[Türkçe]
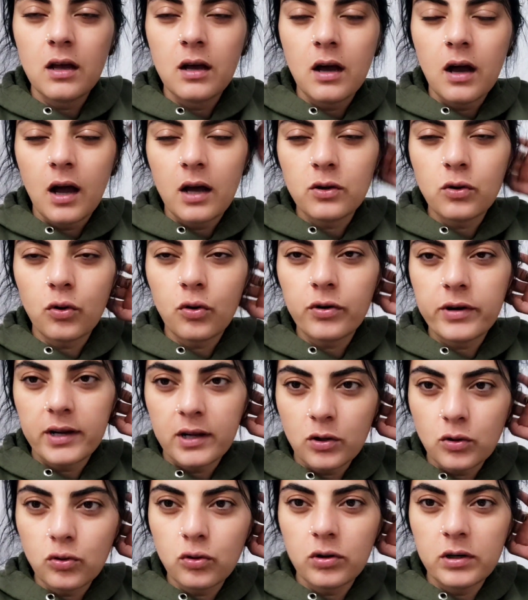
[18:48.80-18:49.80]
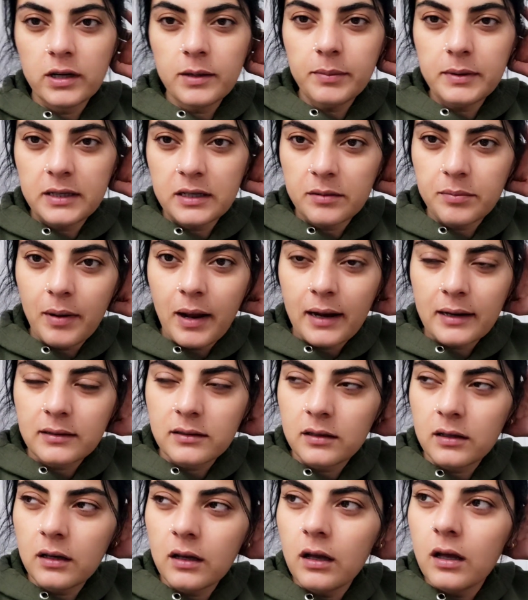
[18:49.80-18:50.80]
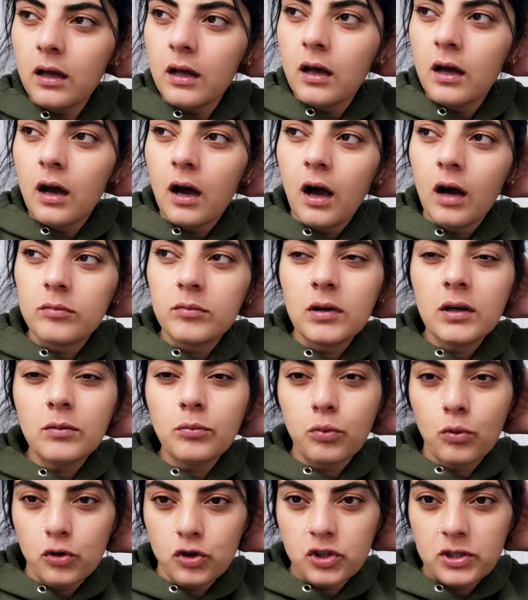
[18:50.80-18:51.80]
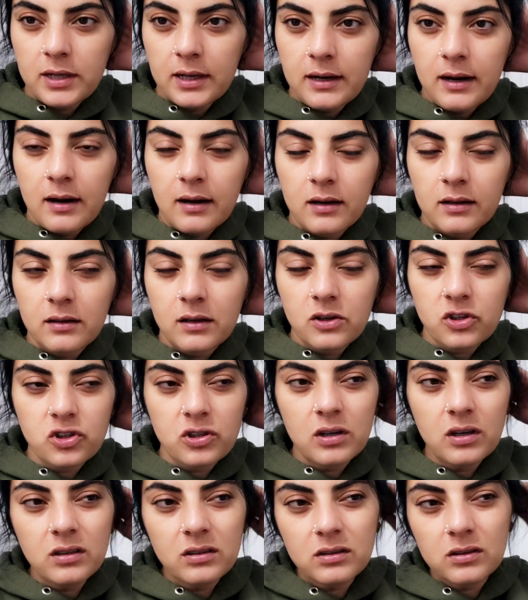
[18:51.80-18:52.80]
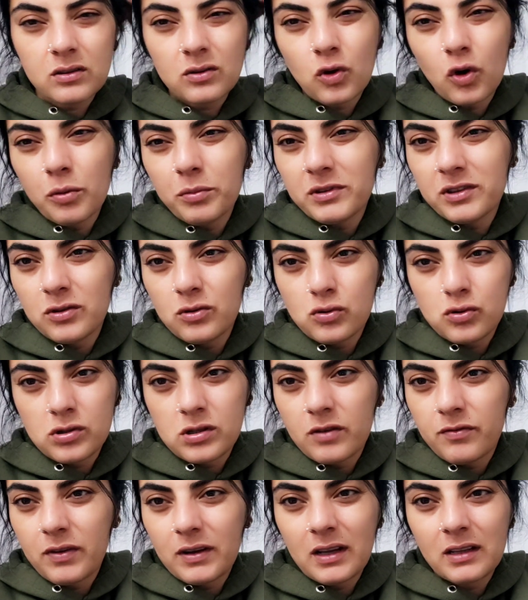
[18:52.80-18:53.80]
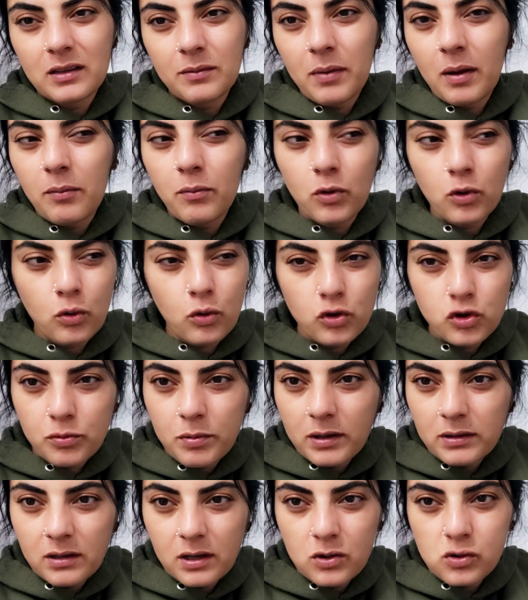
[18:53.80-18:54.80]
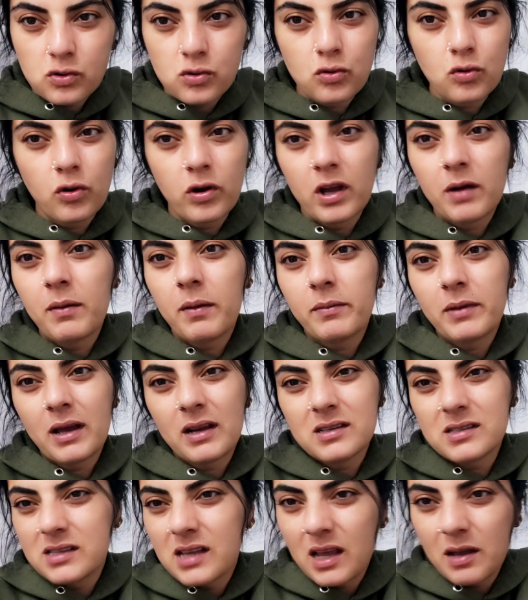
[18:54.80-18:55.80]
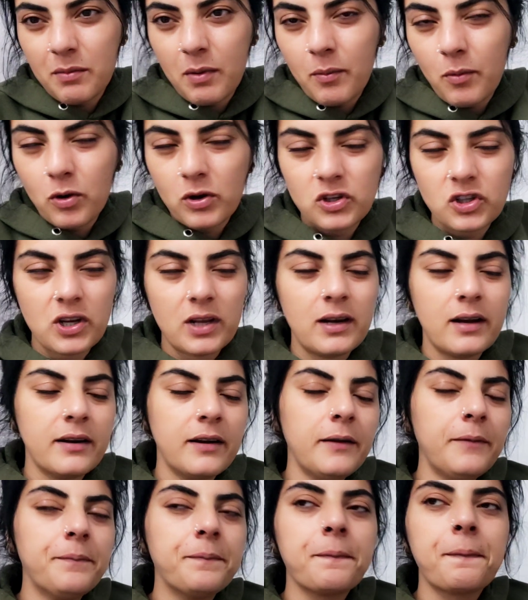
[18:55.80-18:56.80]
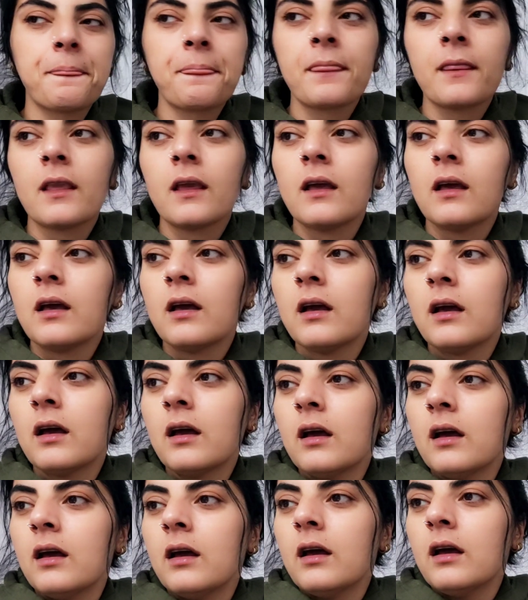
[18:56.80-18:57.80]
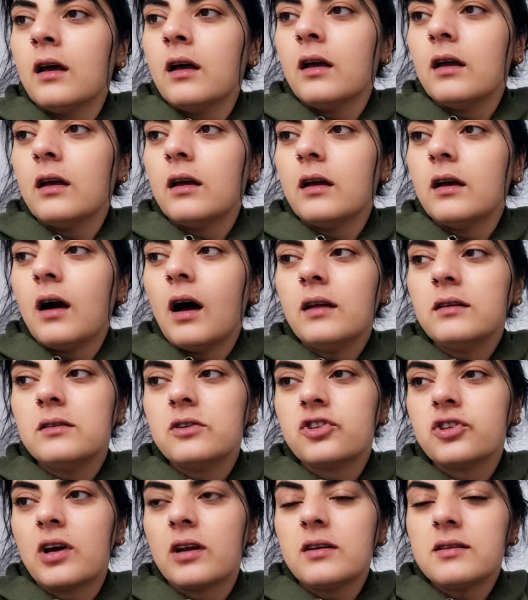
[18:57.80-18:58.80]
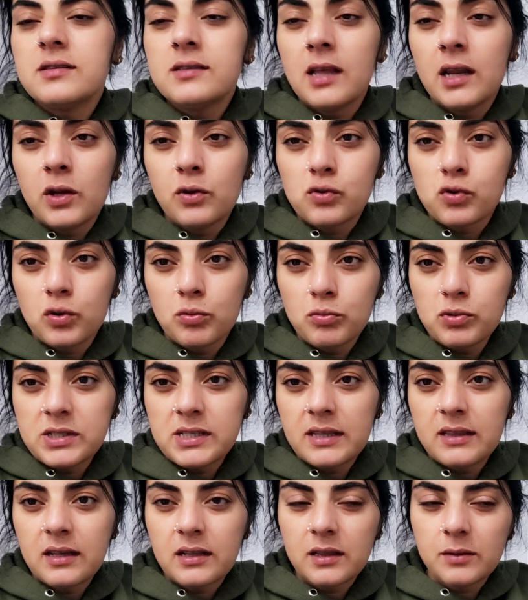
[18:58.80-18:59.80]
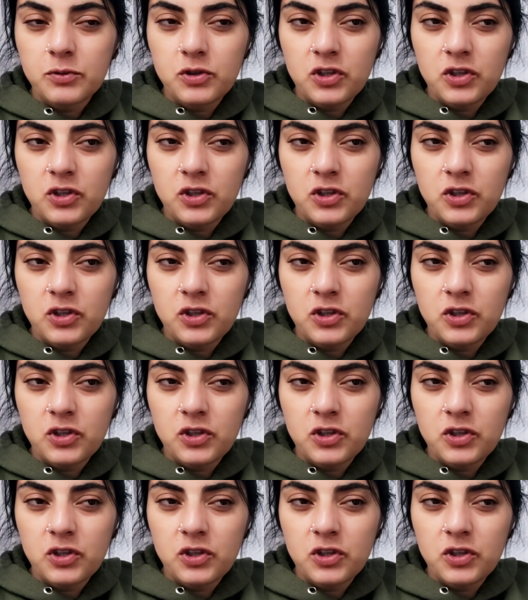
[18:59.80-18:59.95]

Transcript: Hani oraya kurulabilir belki ama boş değil arkadaşlar. Ee, komedinin üstüne falan da ben böyle kocaman televizyonu koyamam yani sevmem öyle şeyleri. Ee, anlayacağınız televizyonumuz yedekli bir